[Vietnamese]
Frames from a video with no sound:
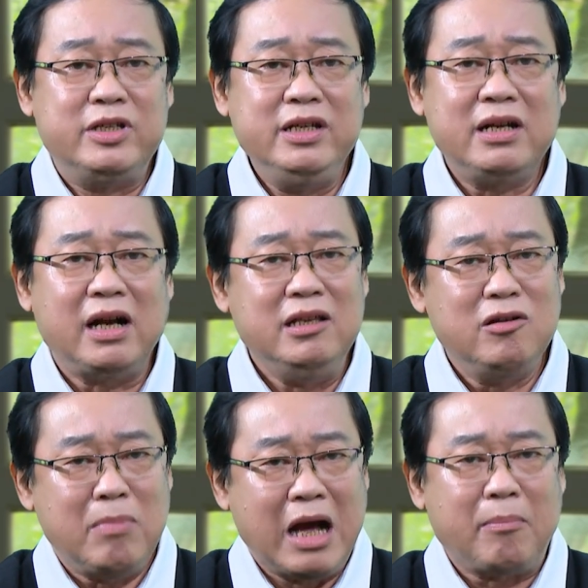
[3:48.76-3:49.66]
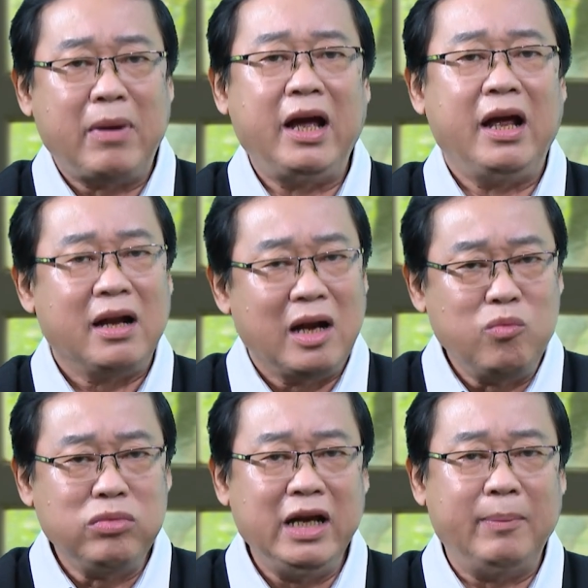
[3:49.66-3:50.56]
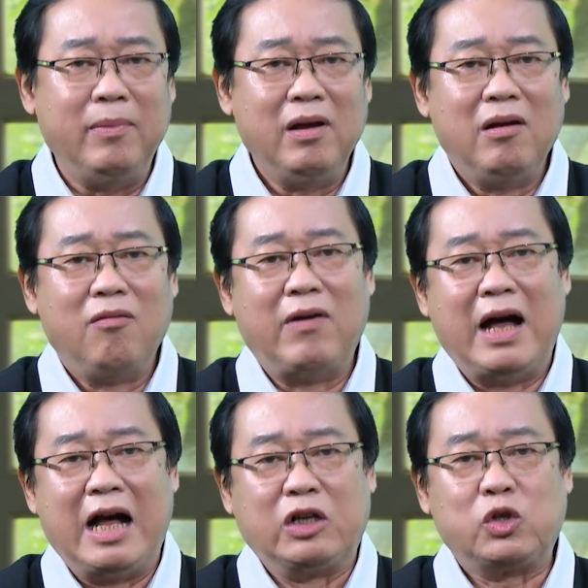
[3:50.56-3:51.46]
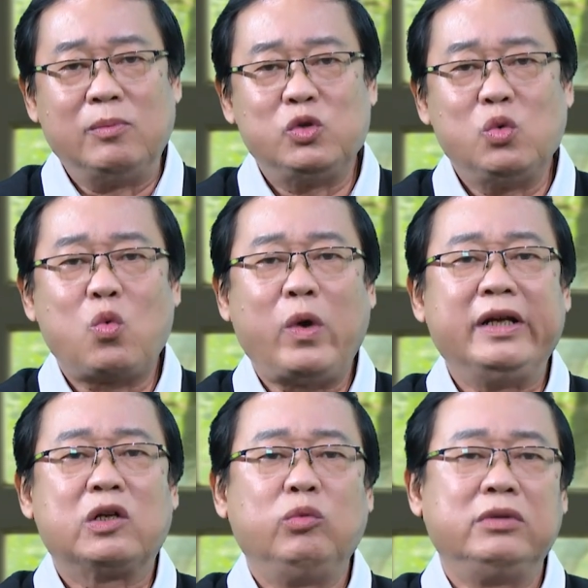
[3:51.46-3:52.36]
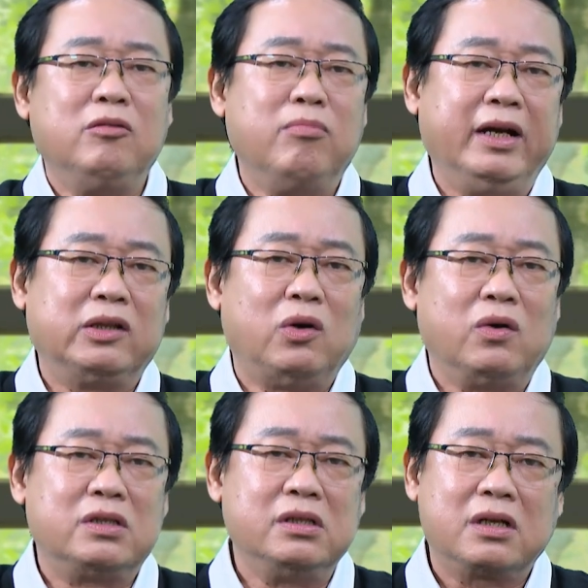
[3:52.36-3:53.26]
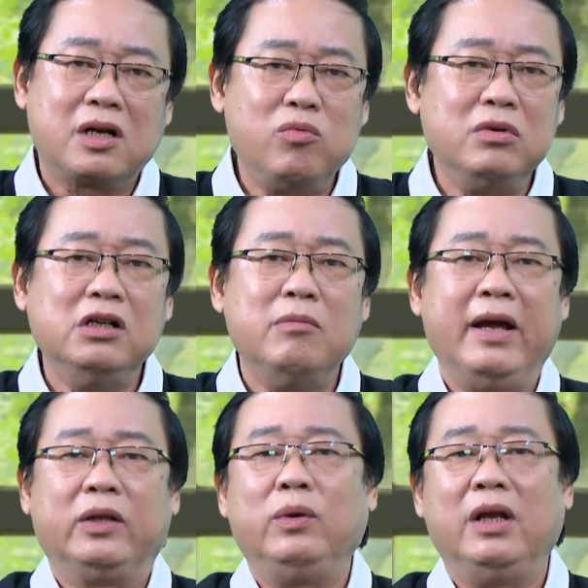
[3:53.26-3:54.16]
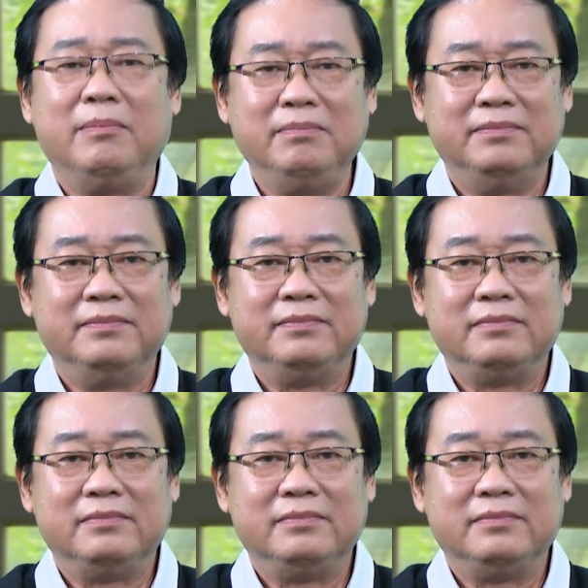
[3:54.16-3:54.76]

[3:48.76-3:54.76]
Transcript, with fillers: thậm chí cả những bạn bè, đồng nghiệp và hàng xóm xung quanh cũng từng bày tỏ sự không ưa mẹ tôi lắm.